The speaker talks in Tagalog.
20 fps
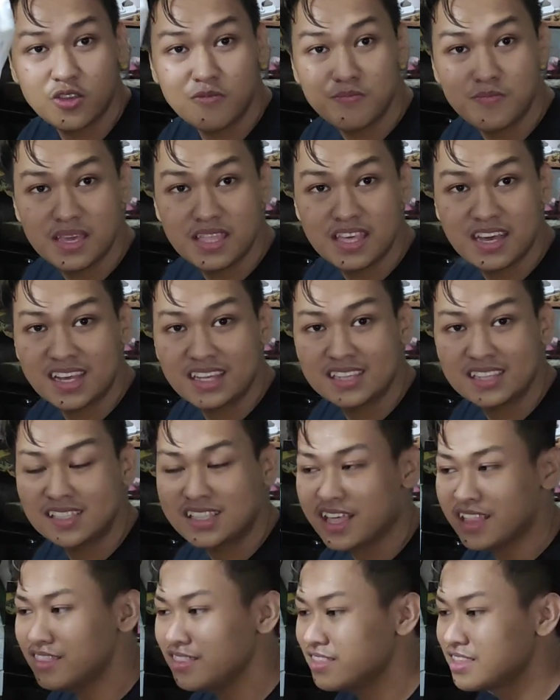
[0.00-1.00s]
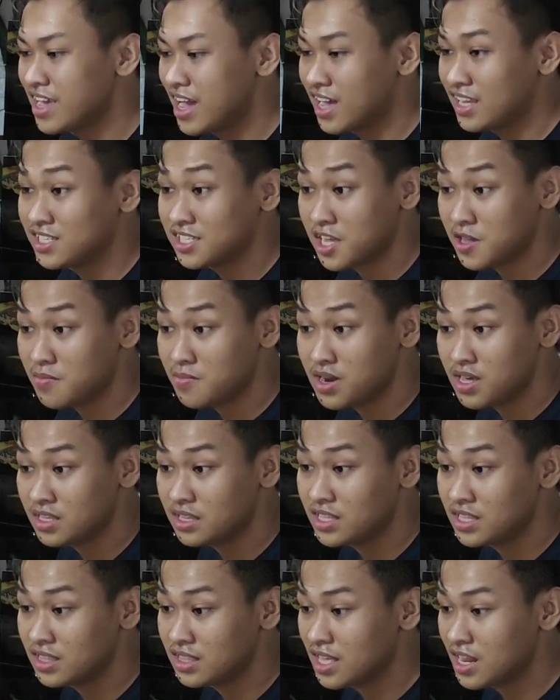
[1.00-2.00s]
Ito yung pinaka-stand niya. Same
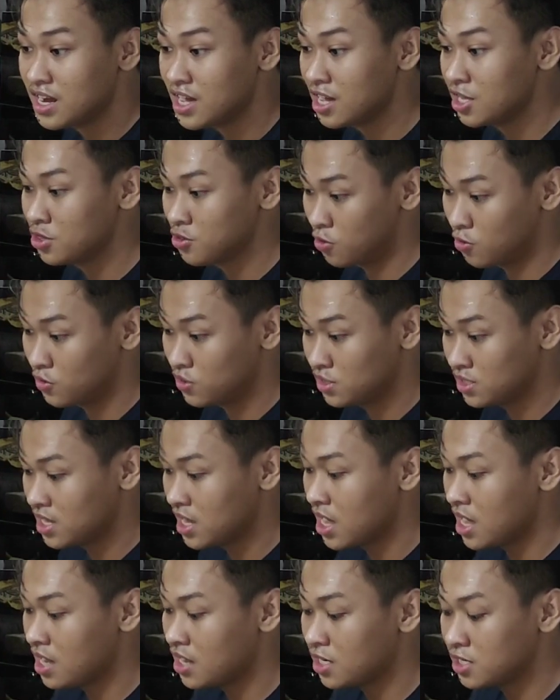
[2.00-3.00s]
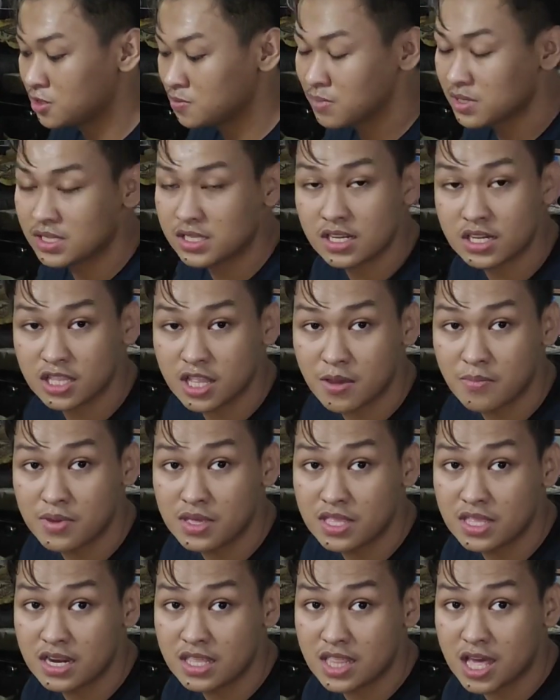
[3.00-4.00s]
lang din talaga doon sa Christmas tree na
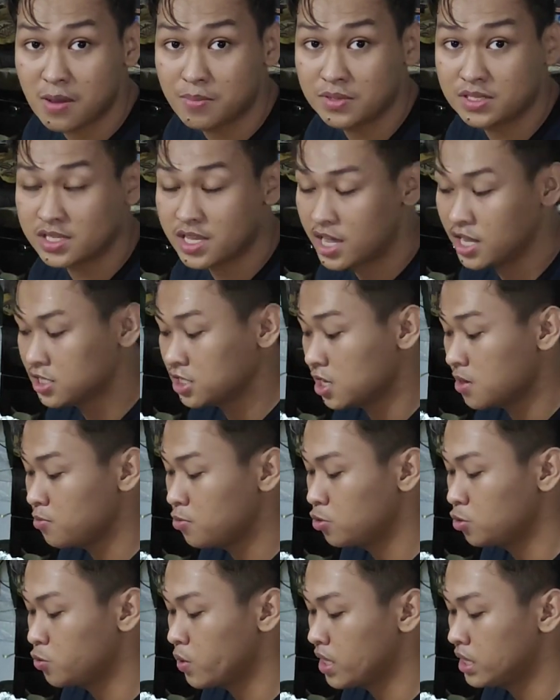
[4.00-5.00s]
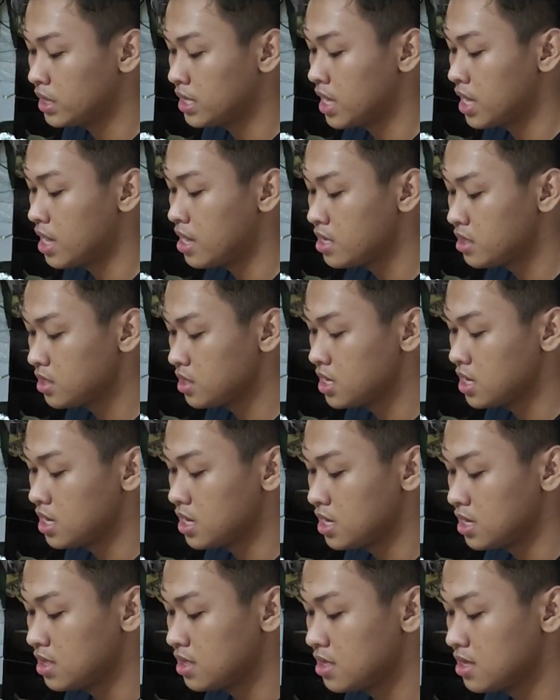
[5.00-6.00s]
binili namin sa SM noong 2018.
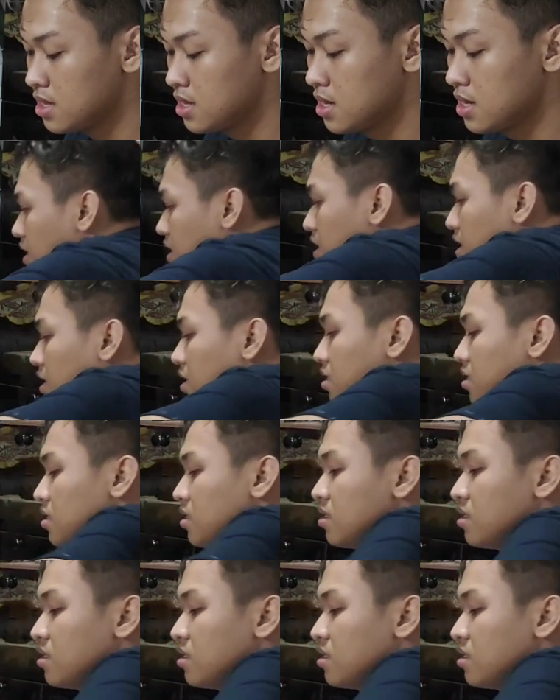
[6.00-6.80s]
Ayan.